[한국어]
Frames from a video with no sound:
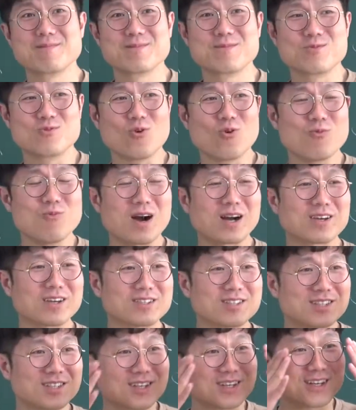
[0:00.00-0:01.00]
욕
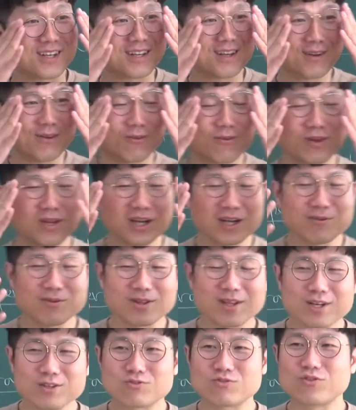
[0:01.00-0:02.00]
맞겠지 왜냐하면
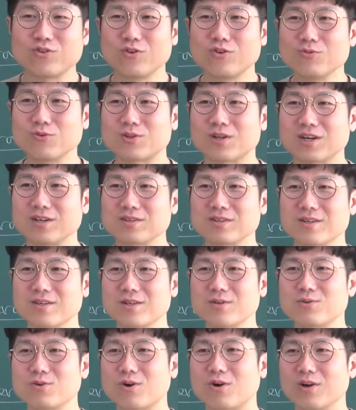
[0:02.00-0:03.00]
내가 수영을 못 하거든
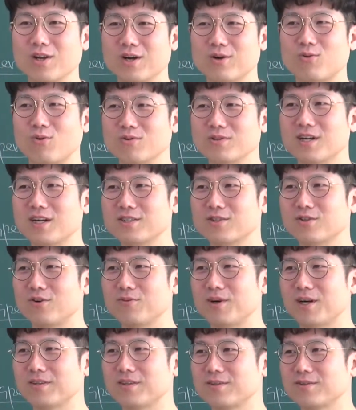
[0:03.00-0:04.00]
그리고 거기가 공사한 지
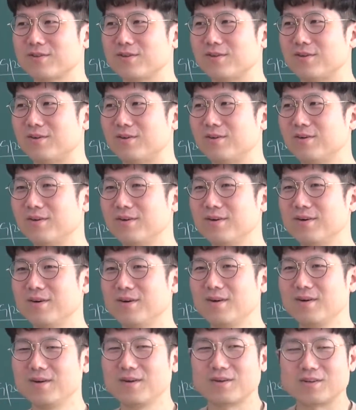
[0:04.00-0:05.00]
얼마 안 돼서
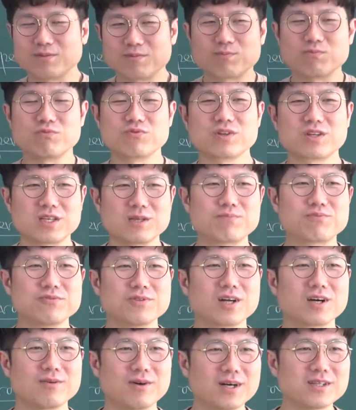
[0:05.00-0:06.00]
그 물이 깊은
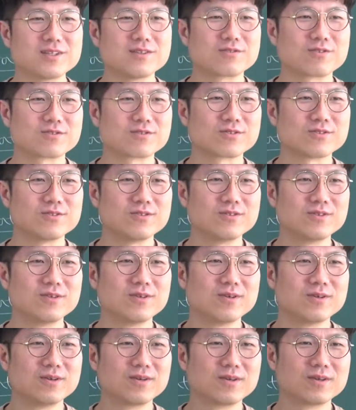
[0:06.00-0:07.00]
데가 많이 있었어
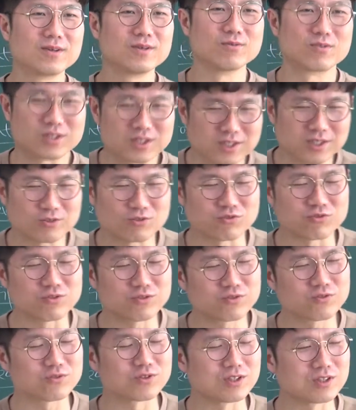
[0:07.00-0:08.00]
그럼 진짜 죽을
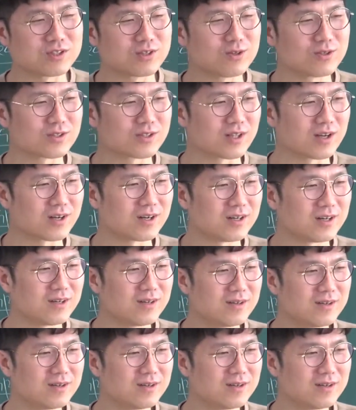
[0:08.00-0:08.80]
수도 있는 거지 내가